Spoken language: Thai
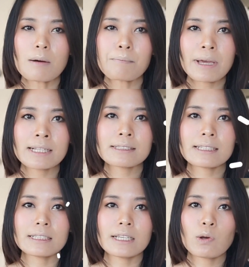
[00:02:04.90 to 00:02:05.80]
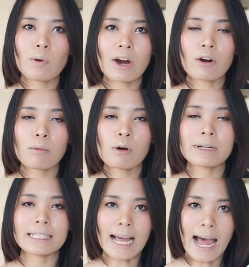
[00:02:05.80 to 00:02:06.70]
เป็นสีที่ wearable เห
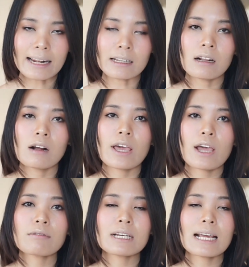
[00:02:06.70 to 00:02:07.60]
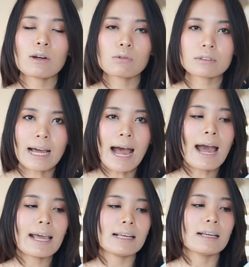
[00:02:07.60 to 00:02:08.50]
มือนกัน everyday look ได้
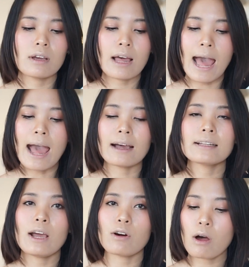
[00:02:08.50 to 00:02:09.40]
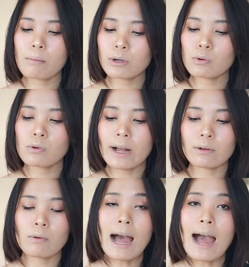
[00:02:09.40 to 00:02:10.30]
อ่ะเดี๋ยวเรามาดูกัน
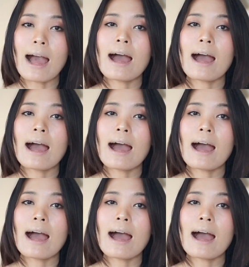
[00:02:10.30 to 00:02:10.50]
ว่า